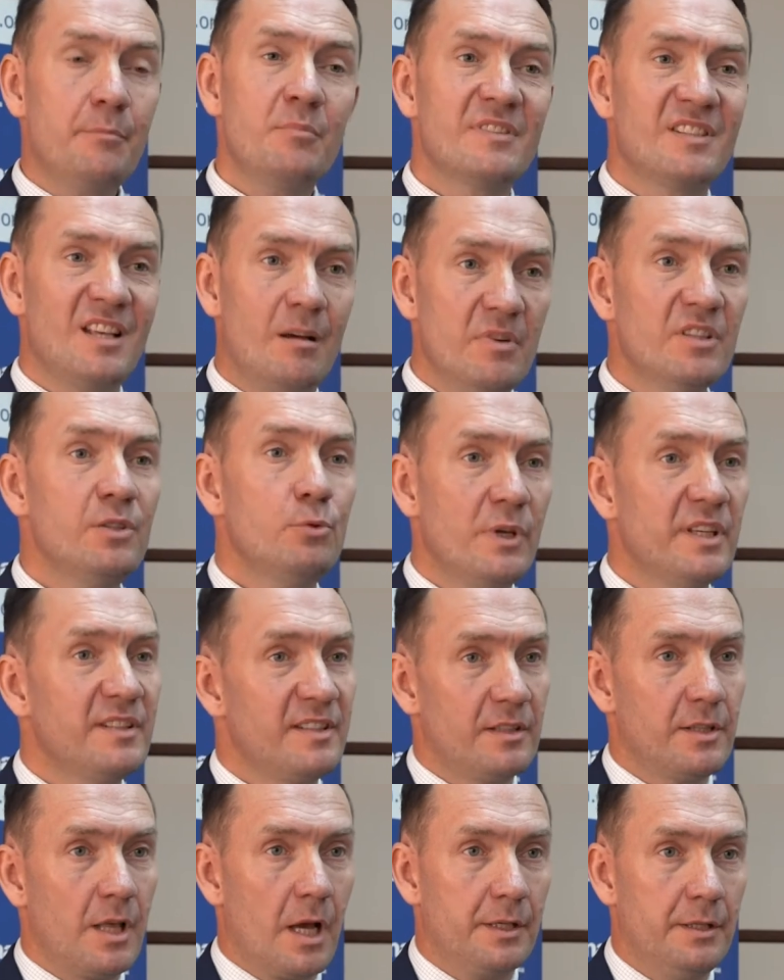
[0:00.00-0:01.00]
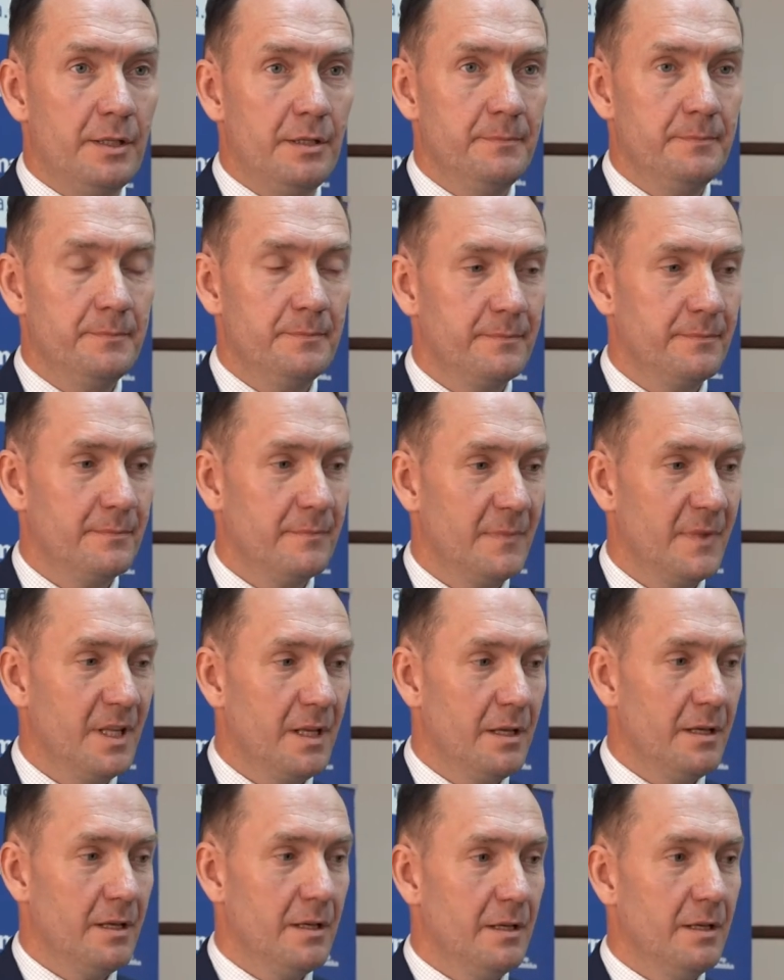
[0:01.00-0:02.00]
zamysł jest taki.
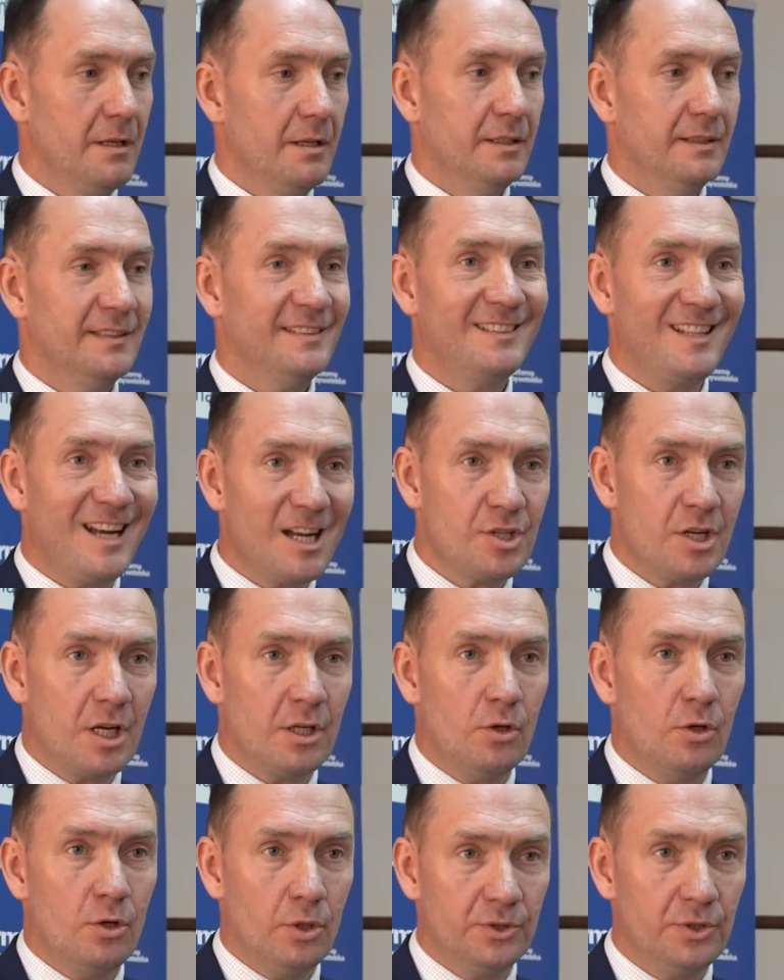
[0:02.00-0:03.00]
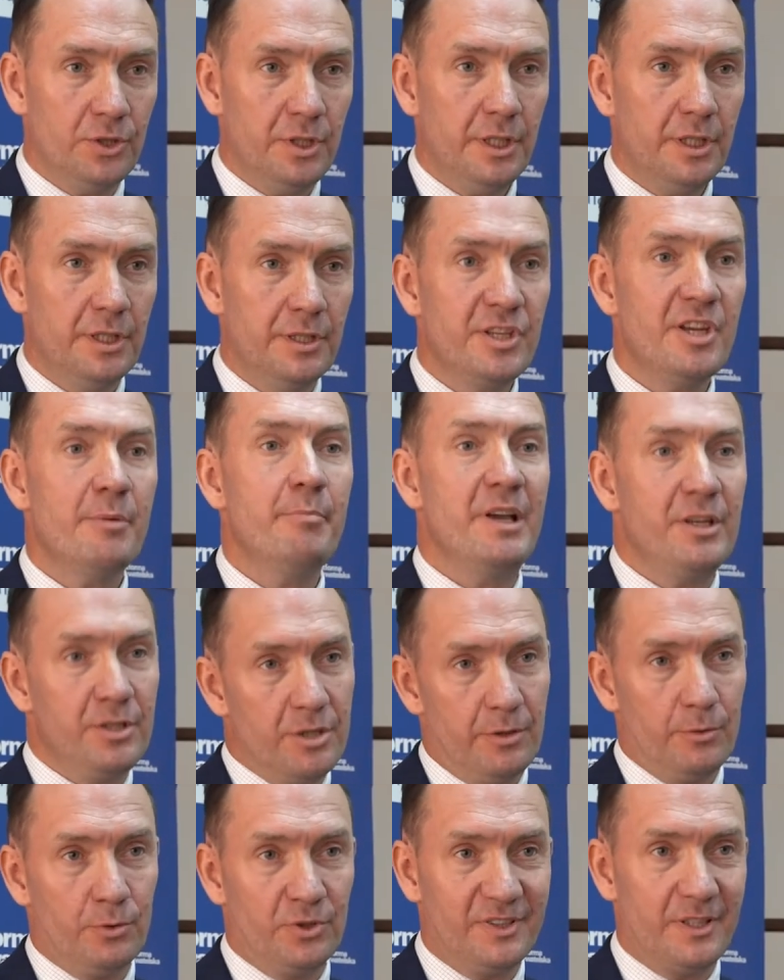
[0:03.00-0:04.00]
Strażak ochotnik nie
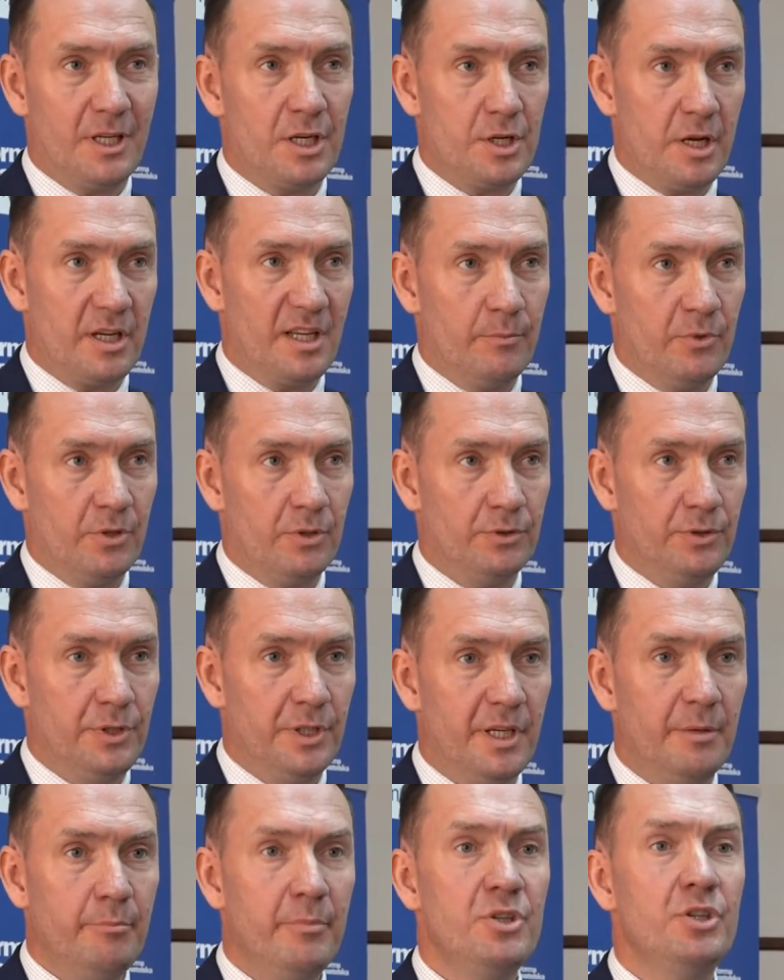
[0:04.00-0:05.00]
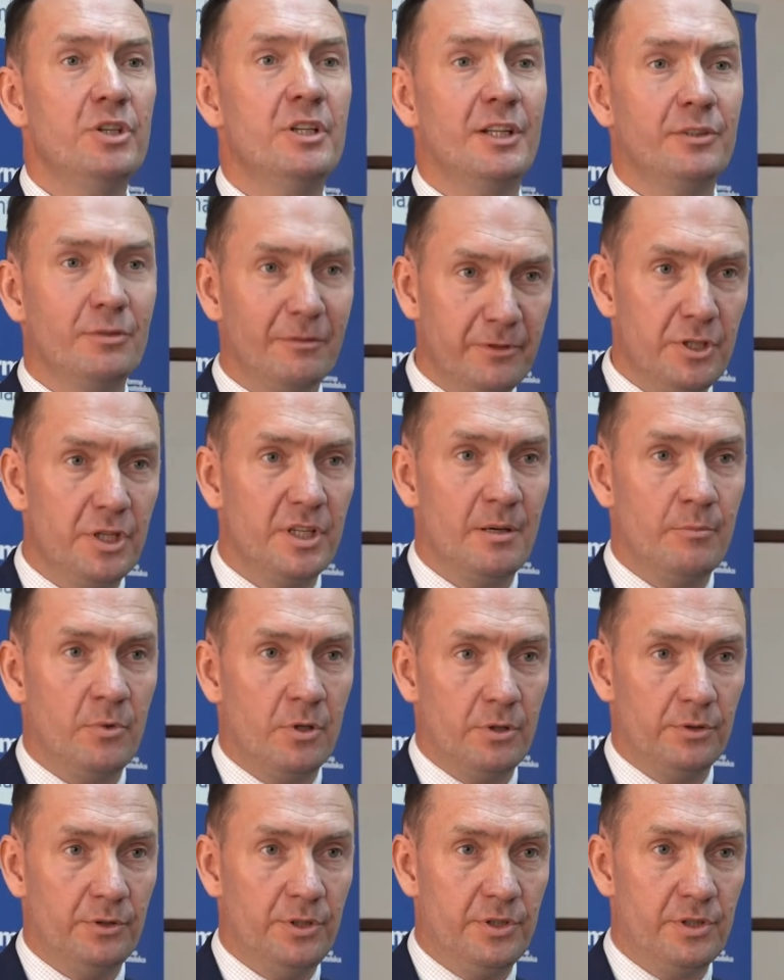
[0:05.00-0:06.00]
będzie już strażakiem ochotnikiem, będzie ratownikiem
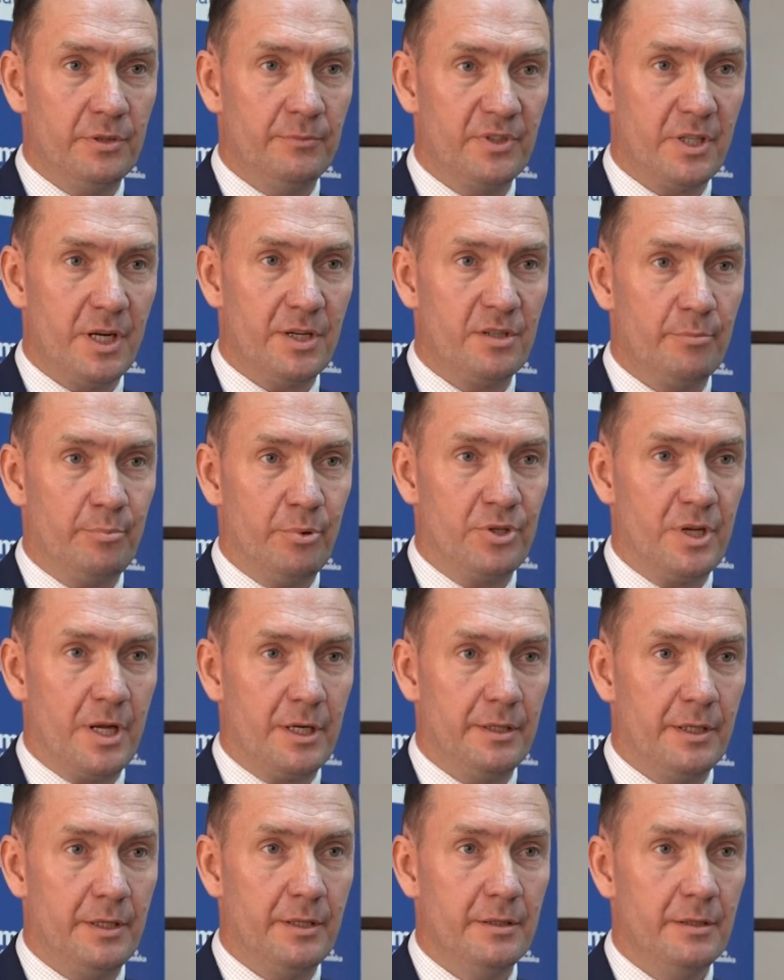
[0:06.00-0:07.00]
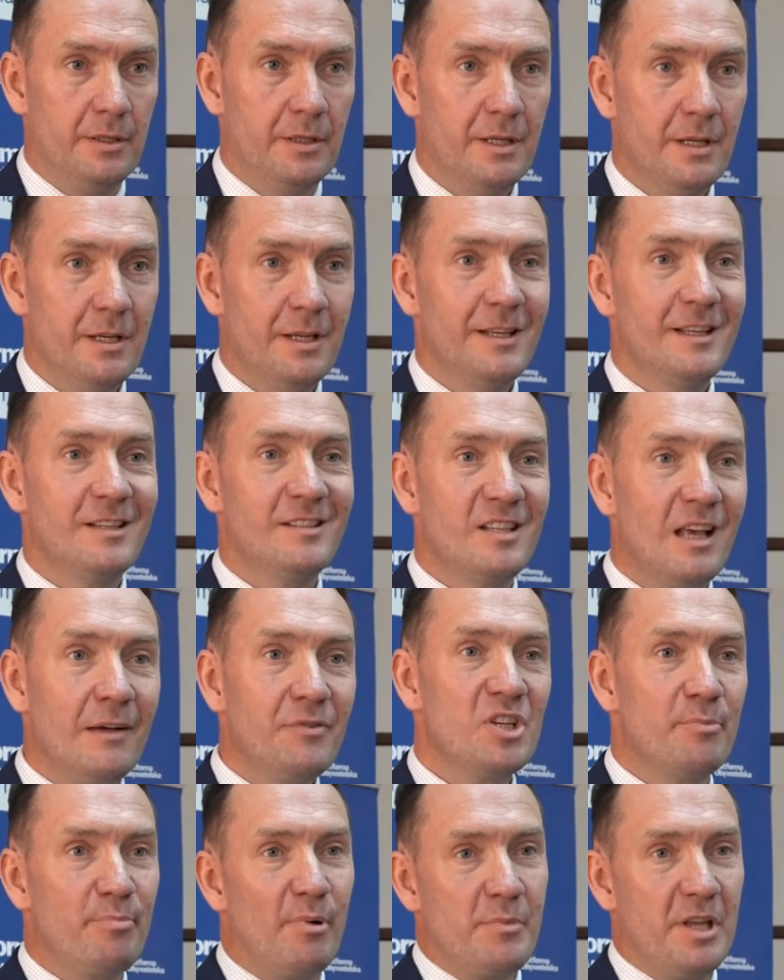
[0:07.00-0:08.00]
ochotniczym Straży Pożarnej.
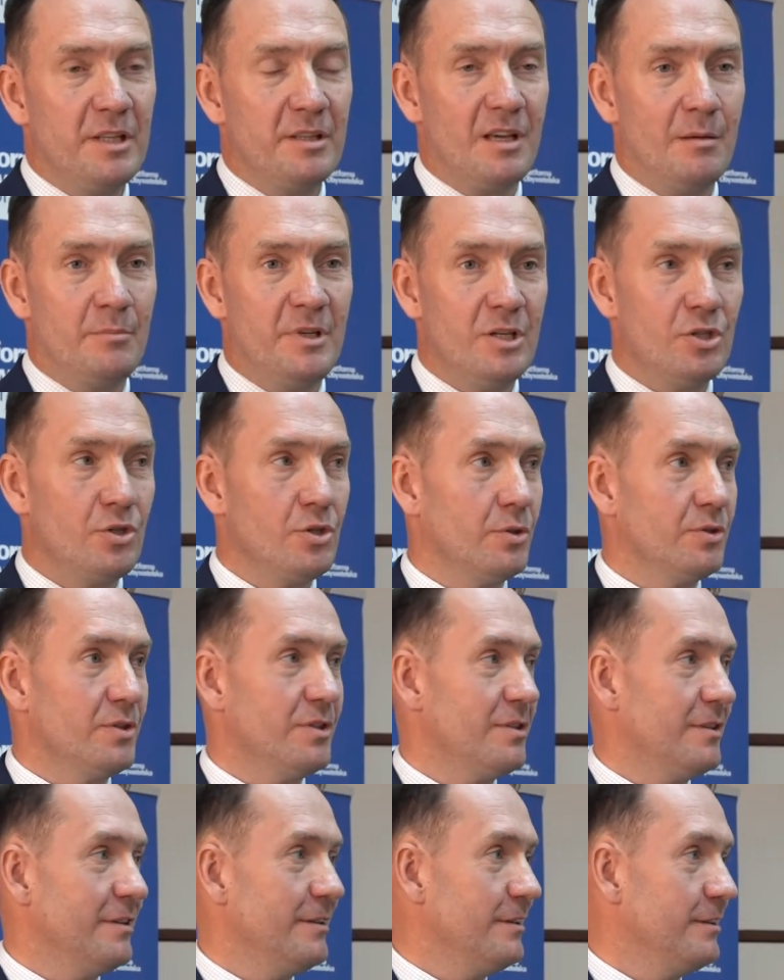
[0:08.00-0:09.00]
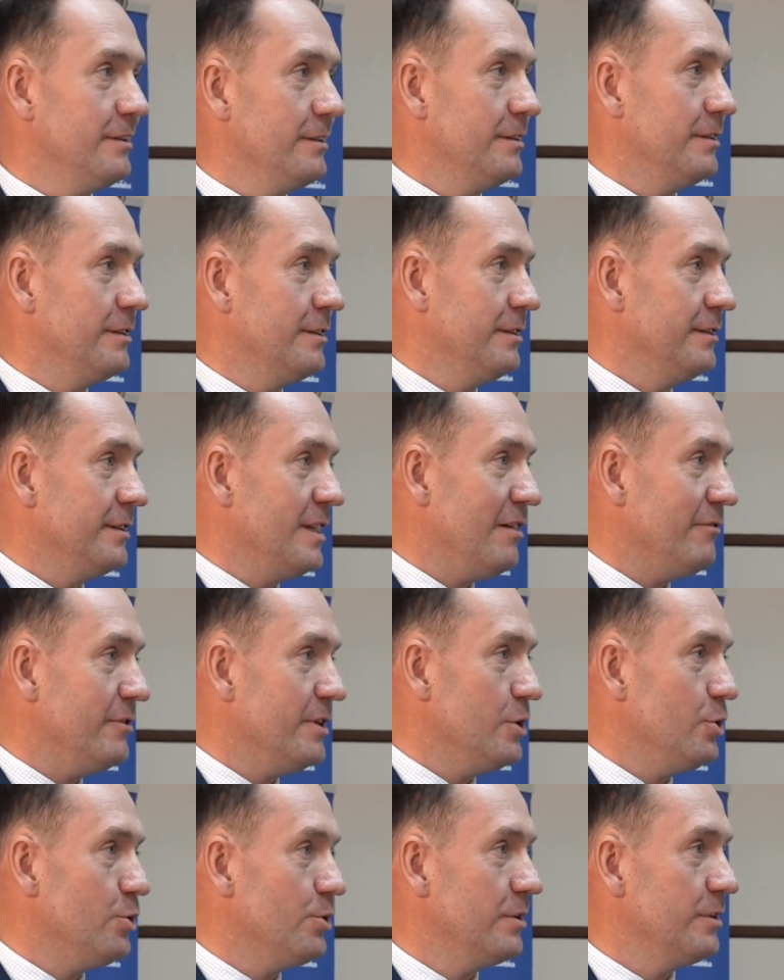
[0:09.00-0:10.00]
Zawsze pamiętam, jeżdżąc e, e, na
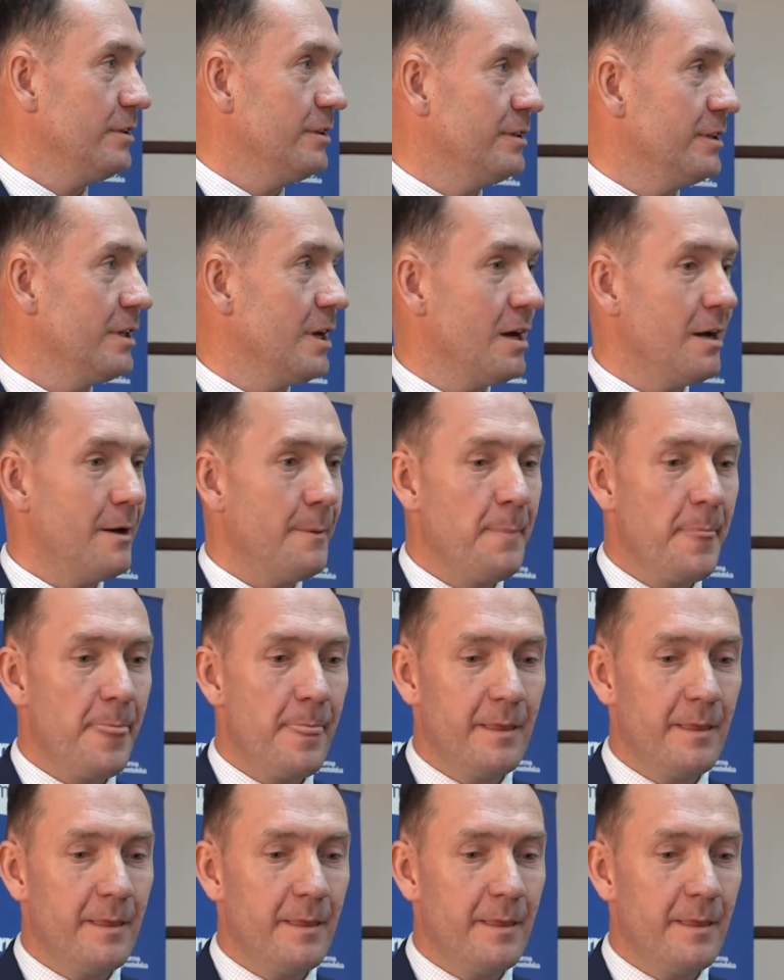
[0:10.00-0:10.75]
wieś, e, na